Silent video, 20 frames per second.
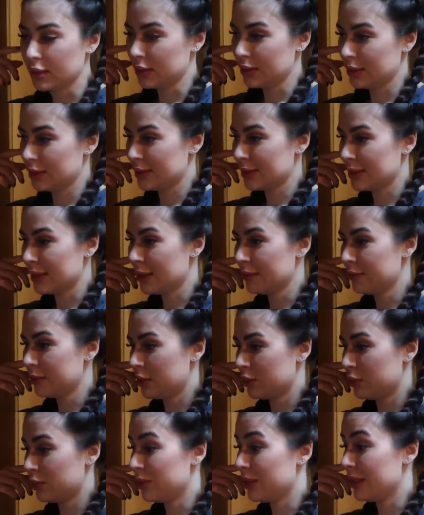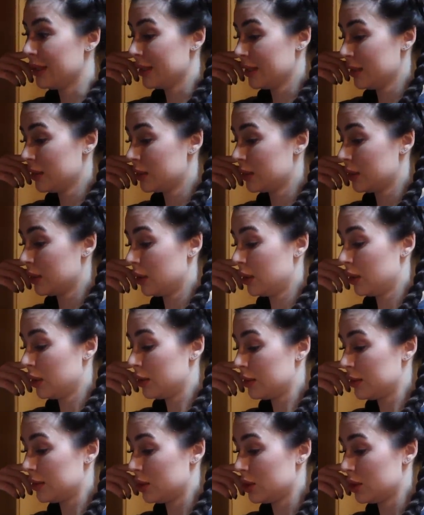А, Слава уехал
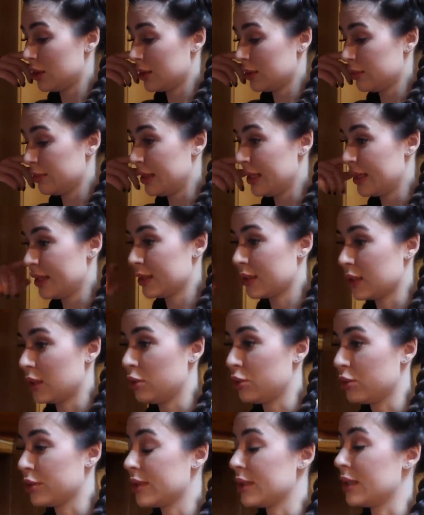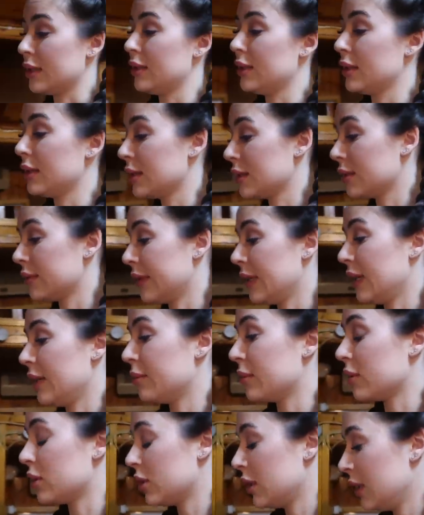сейчас менять колеса на своей
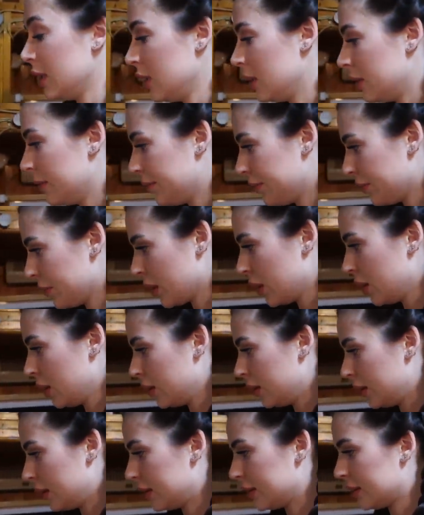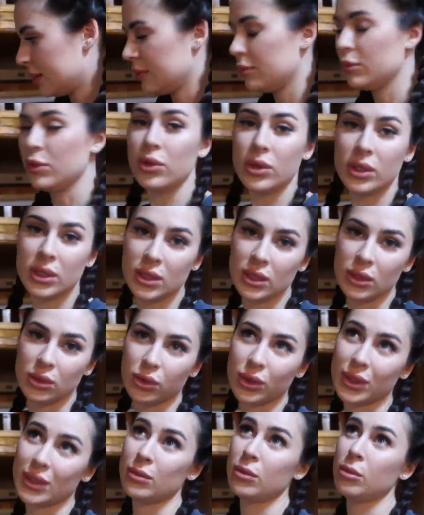машине на зимнюю
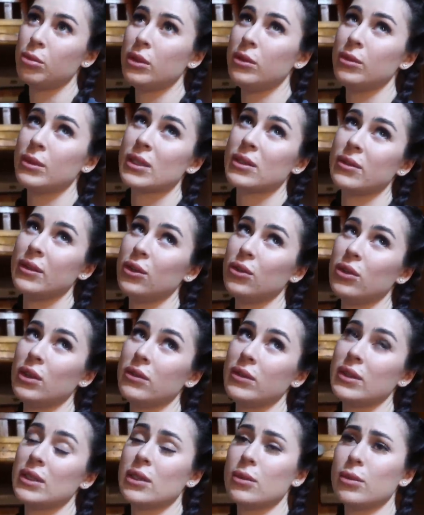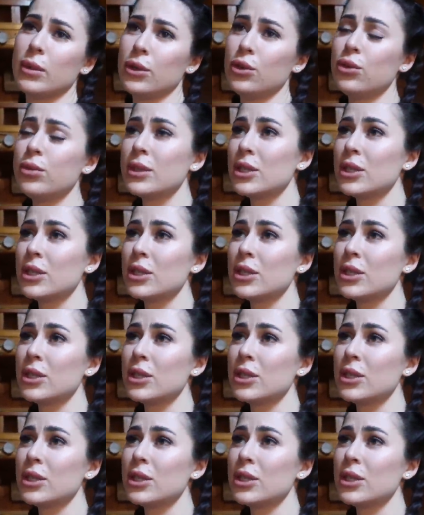резину. Когда мы были в Москве, он отвозил мою